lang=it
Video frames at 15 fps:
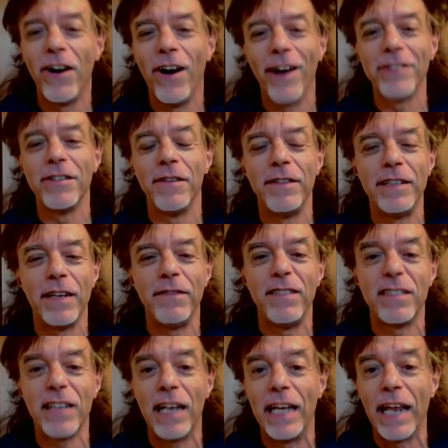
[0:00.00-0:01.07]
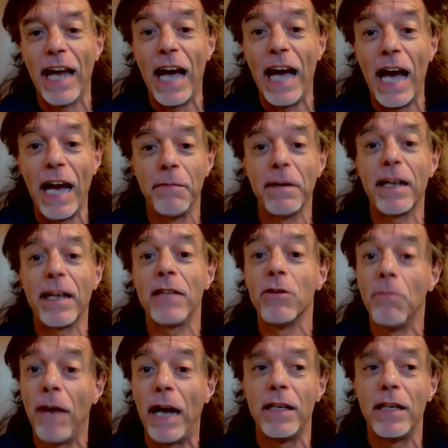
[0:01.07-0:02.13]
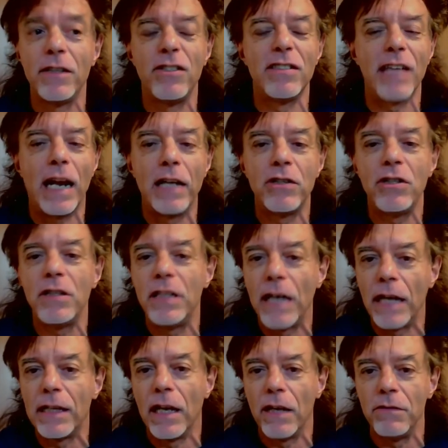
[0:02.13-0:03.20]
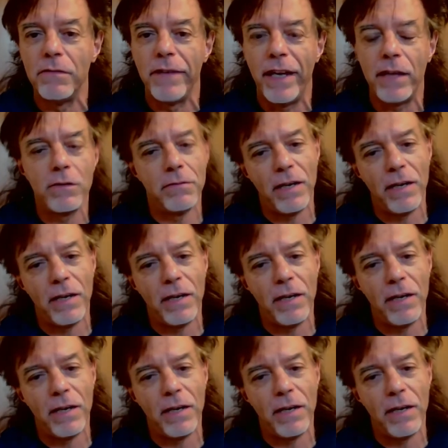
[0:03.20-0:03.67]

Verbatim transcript: godo vedervi sclerare, perché domani ci sarà il CDA della Juventus,